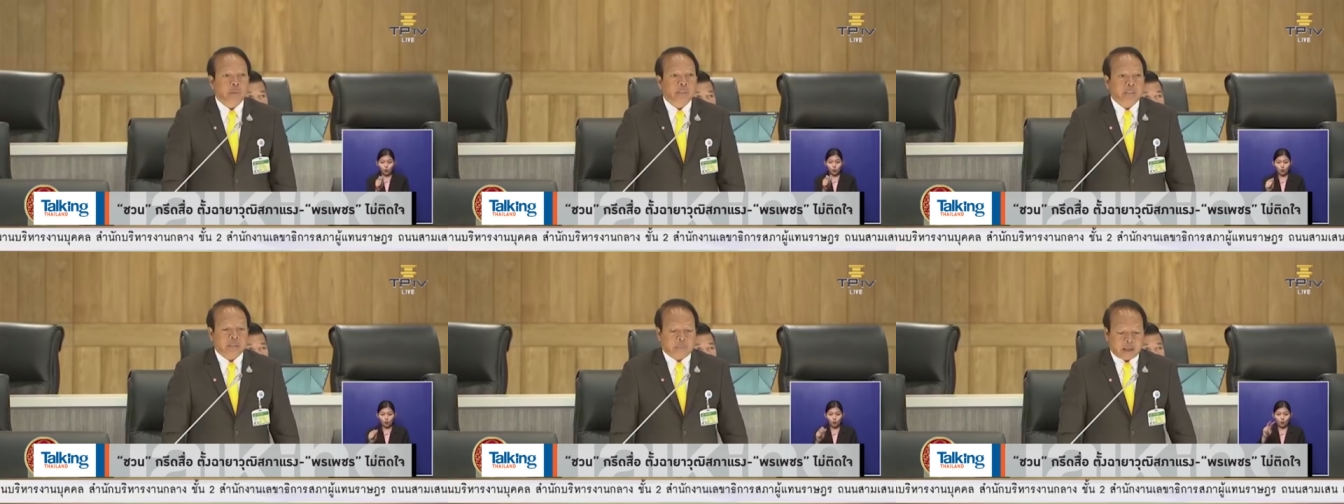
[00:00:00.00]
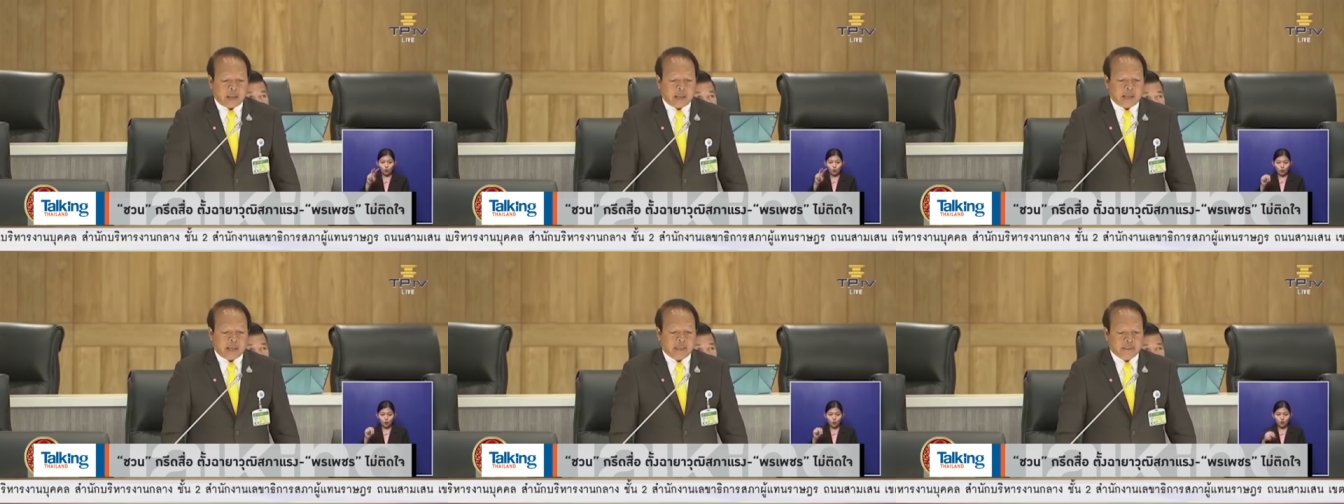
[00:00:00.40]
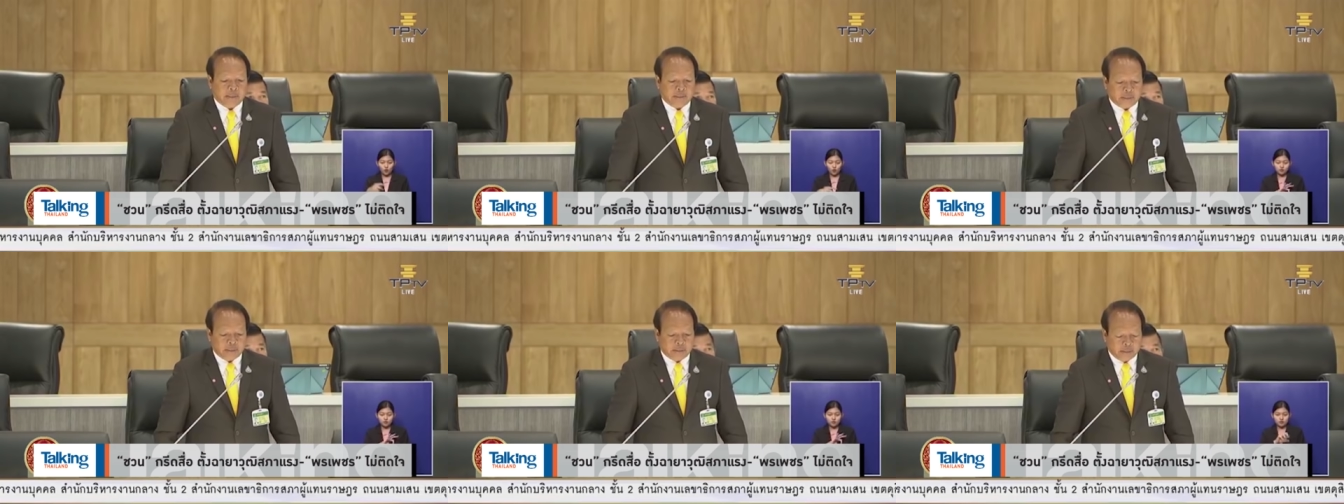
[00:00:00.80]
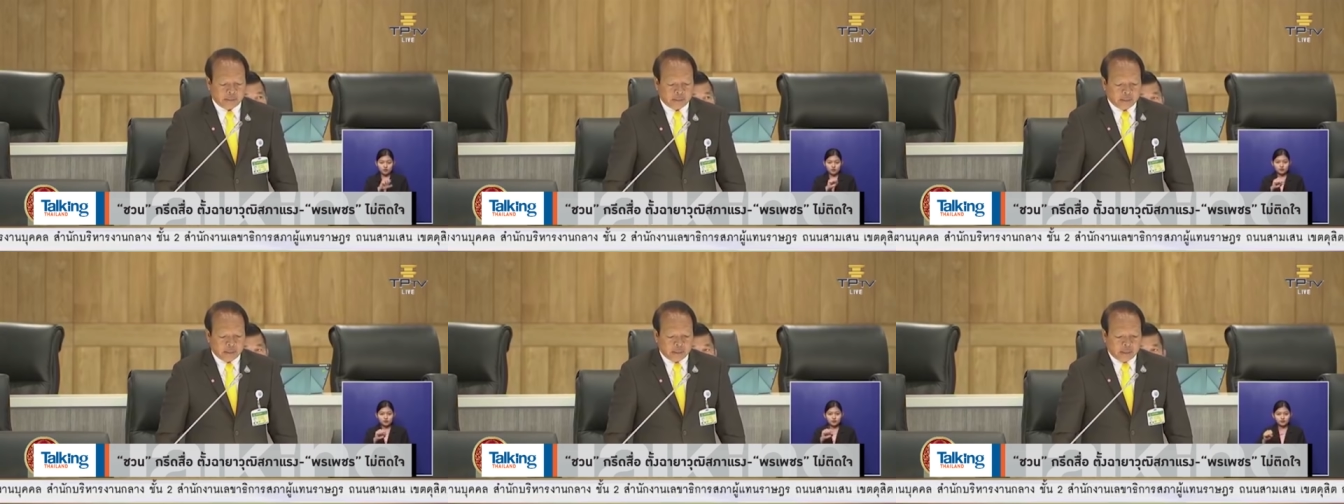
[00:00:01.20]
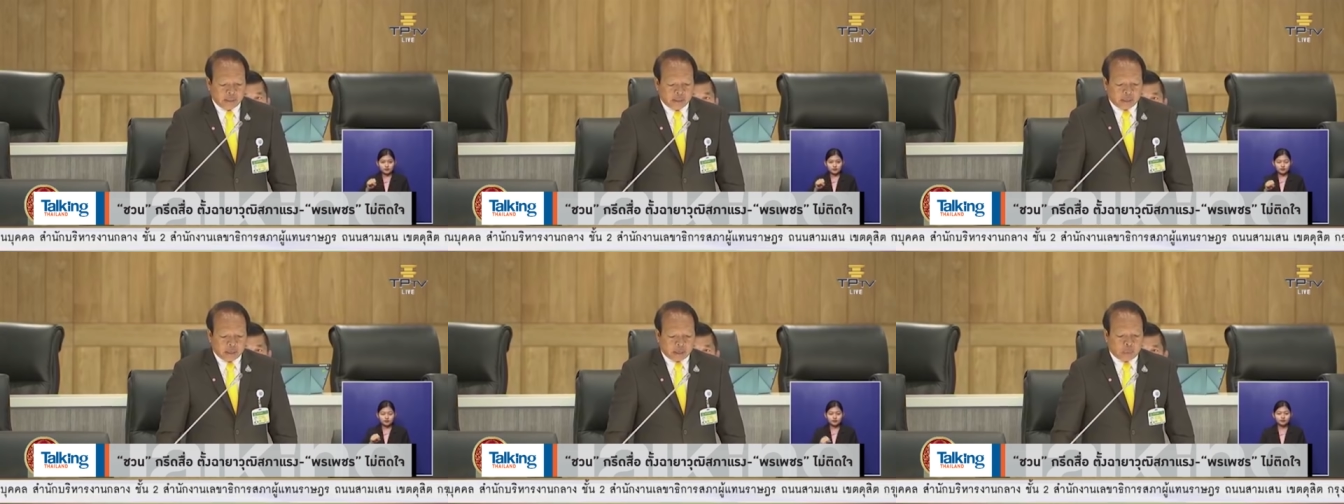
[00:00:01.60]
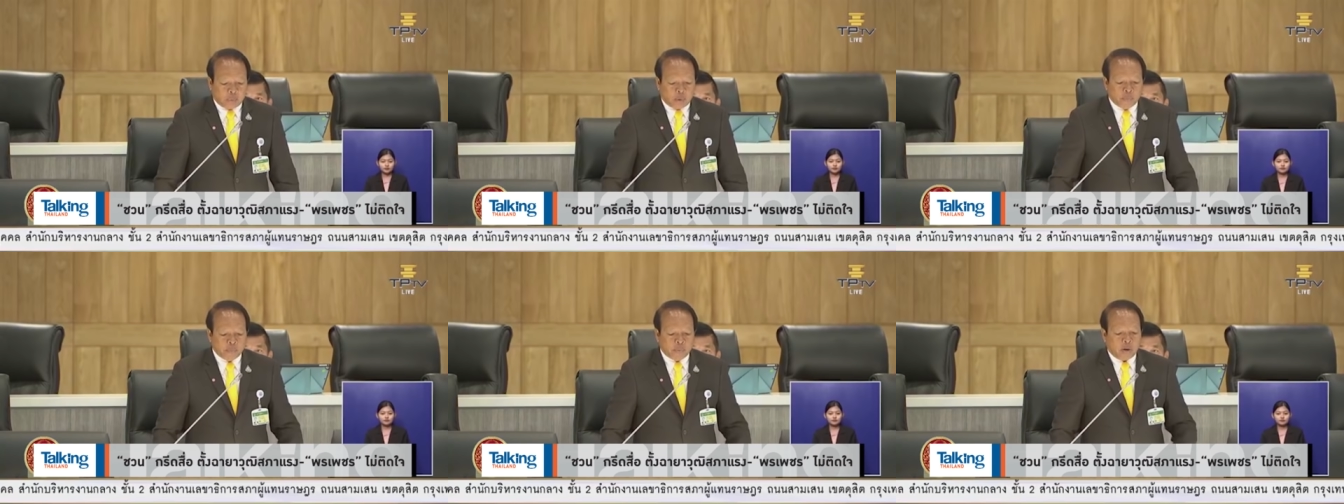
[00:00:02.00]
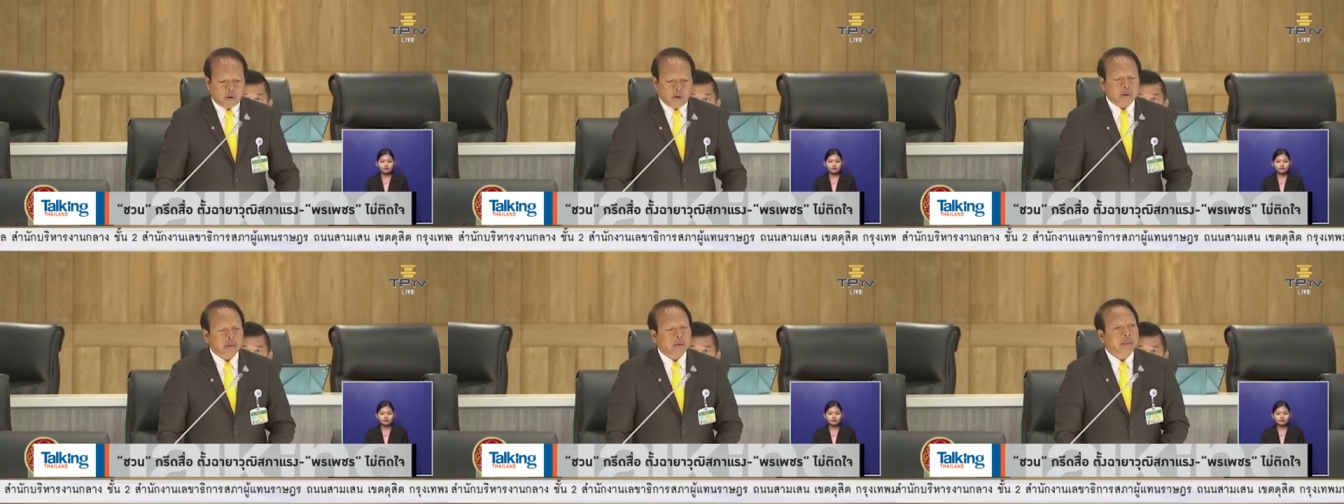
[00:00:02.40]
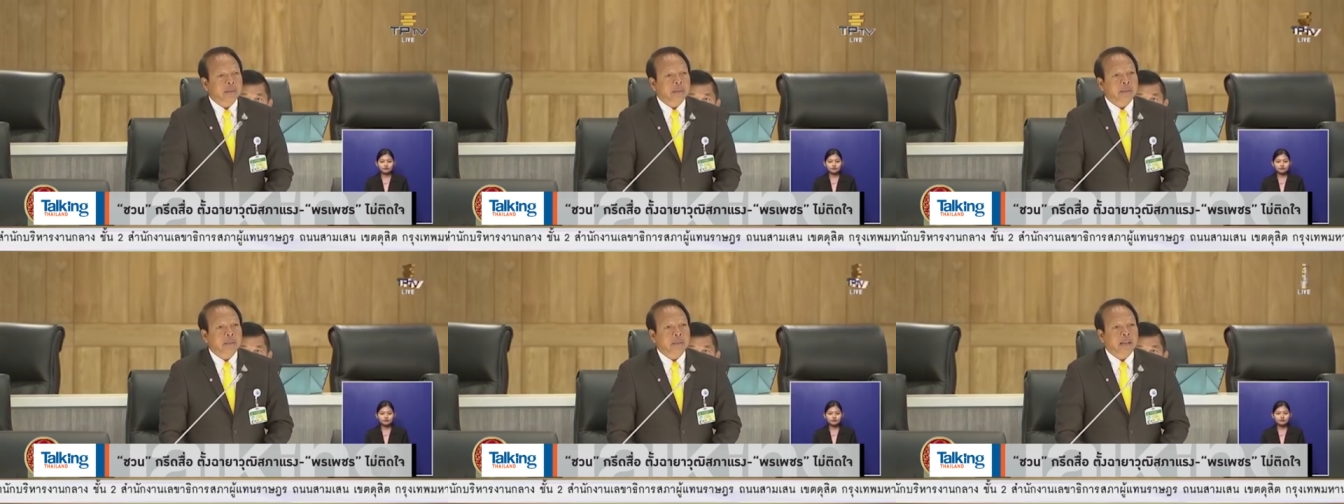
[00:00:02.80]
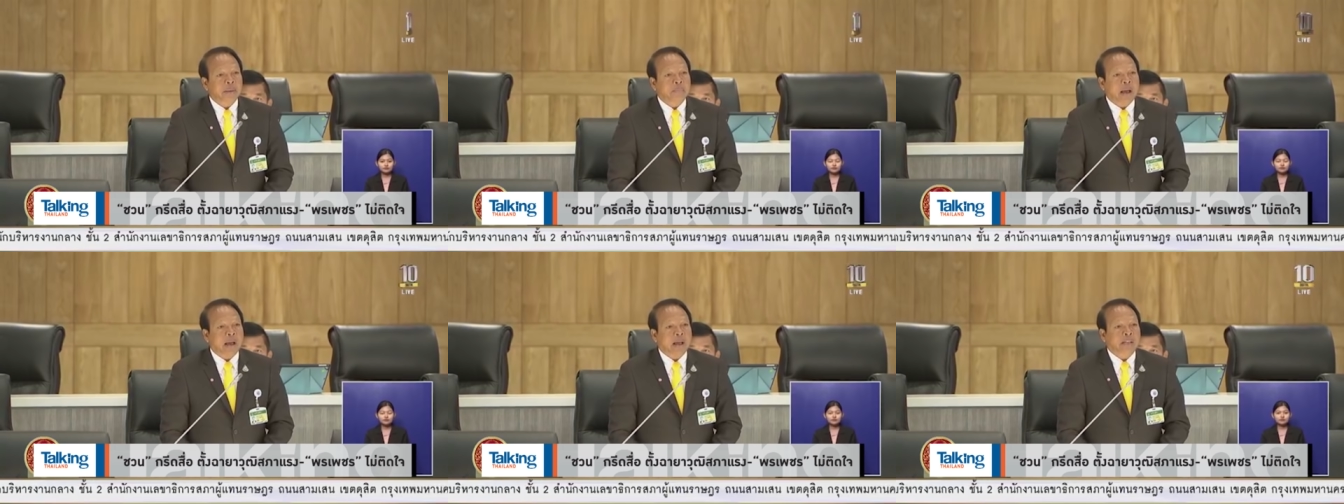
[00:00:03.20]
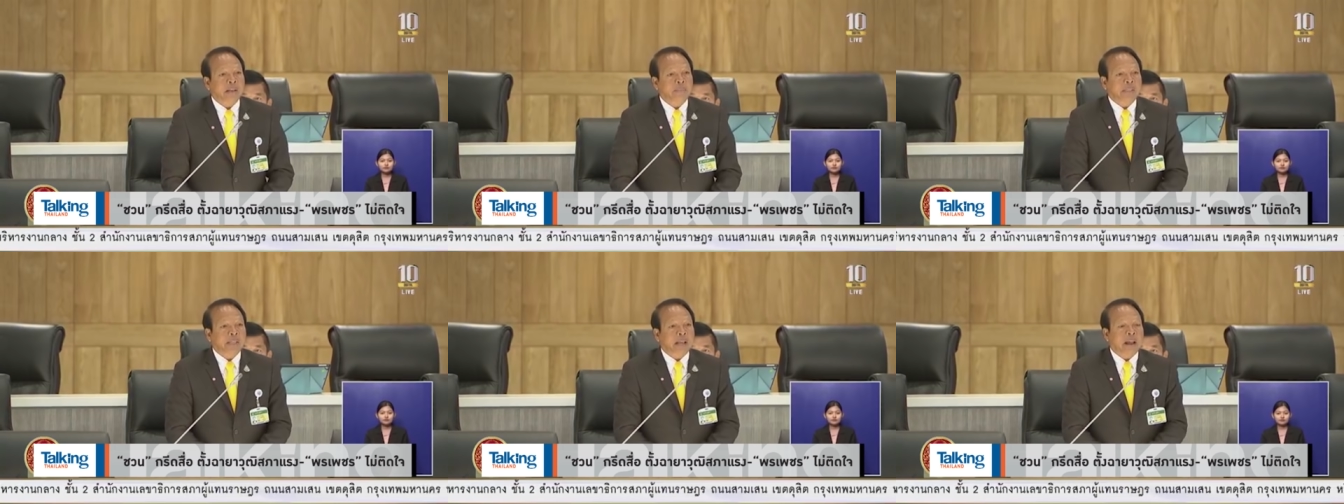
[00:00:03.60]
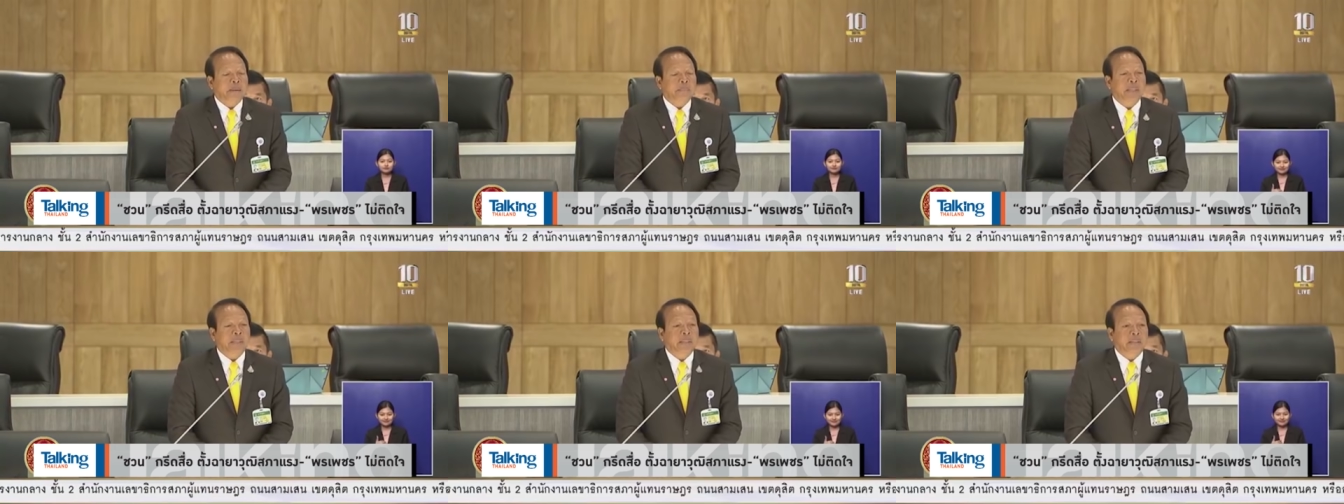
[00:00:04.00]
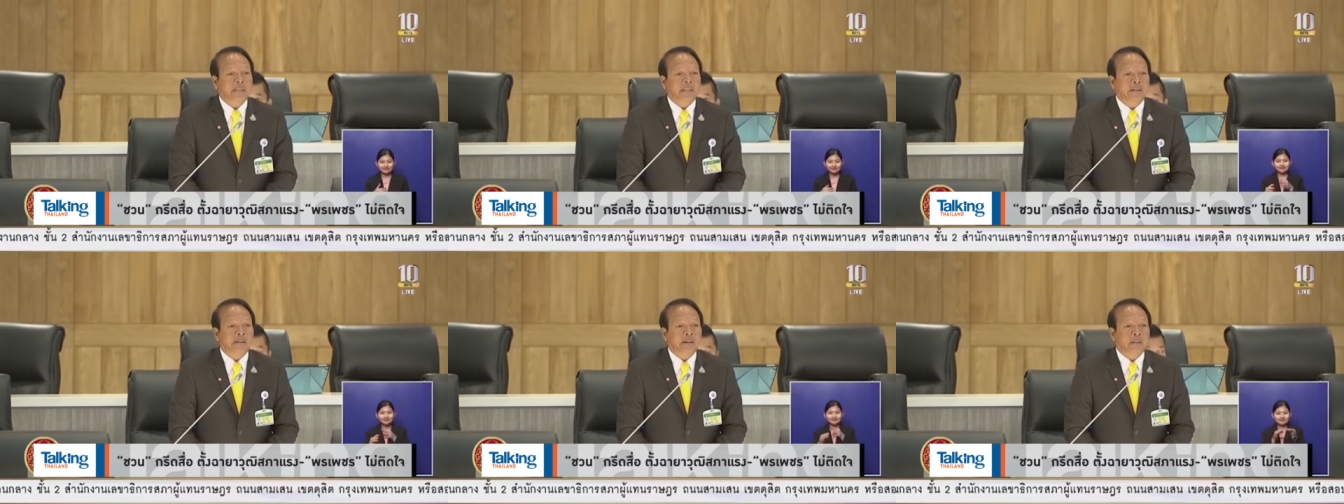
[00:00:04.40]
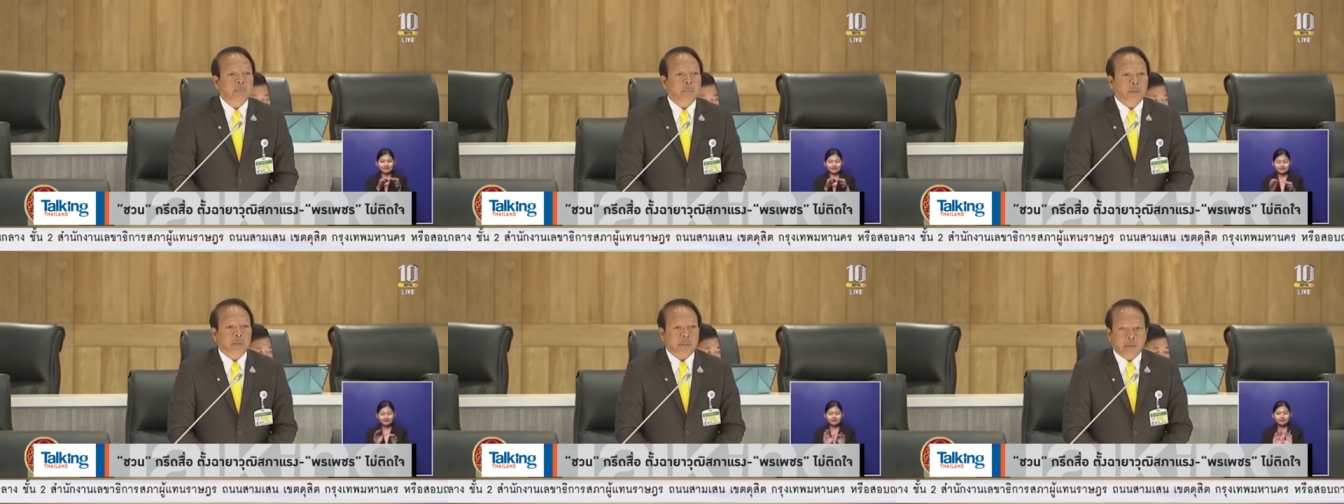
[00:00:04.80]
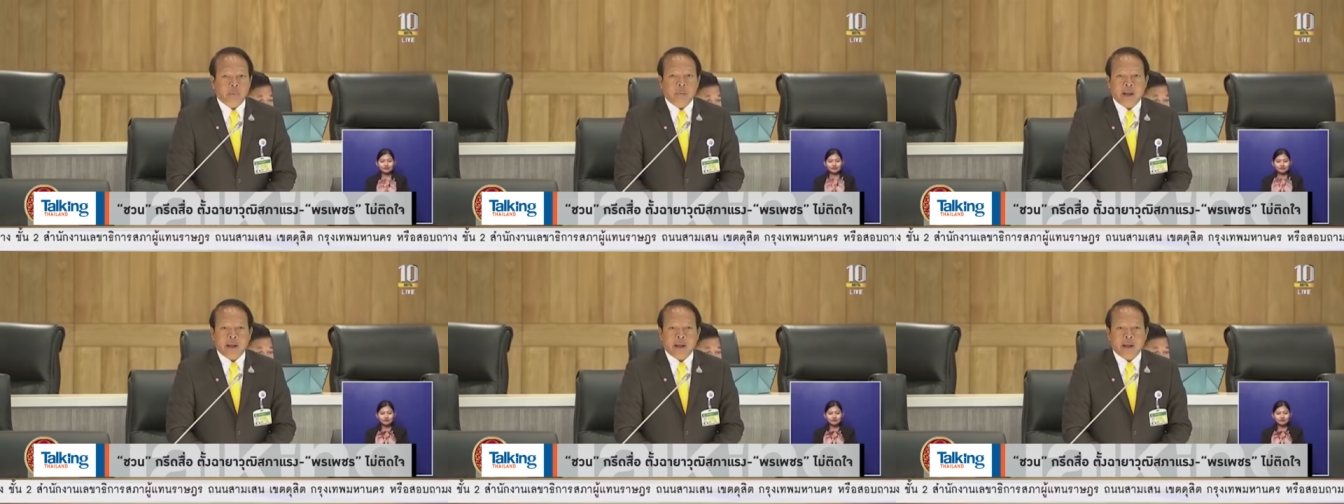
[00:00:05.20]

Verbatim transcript: สรรพนามที่เป็นลบมากเกินไป เพราะเขาก็เป็นสถาบันหนึ่ง ในชวนกล่าวว่าตนต้องพยายามรัก